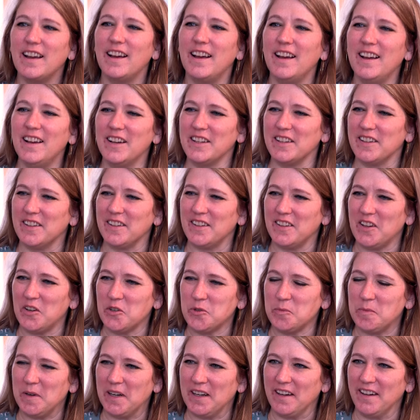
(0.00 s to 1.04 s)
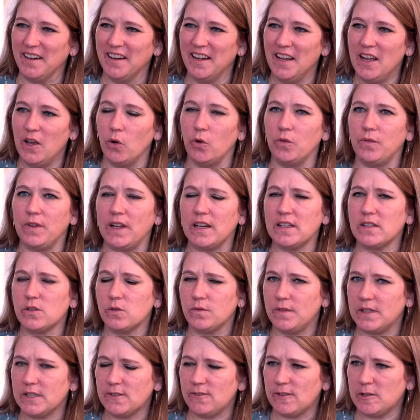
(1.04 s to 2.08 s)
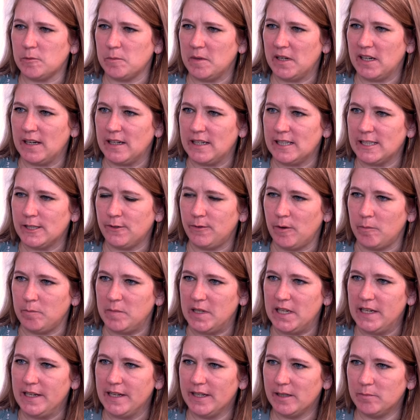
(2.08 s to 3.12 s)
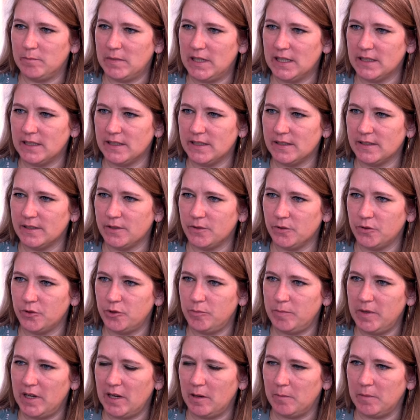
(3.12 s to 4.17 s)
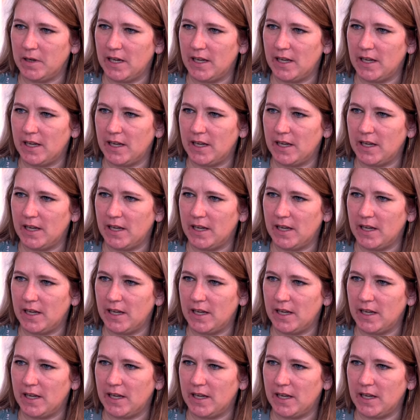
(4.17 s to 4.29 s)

Ah, das ist ja spannend. Mhm. Und war das sowas, was man dann als Familie gemacht hat, sich so ein Spiel am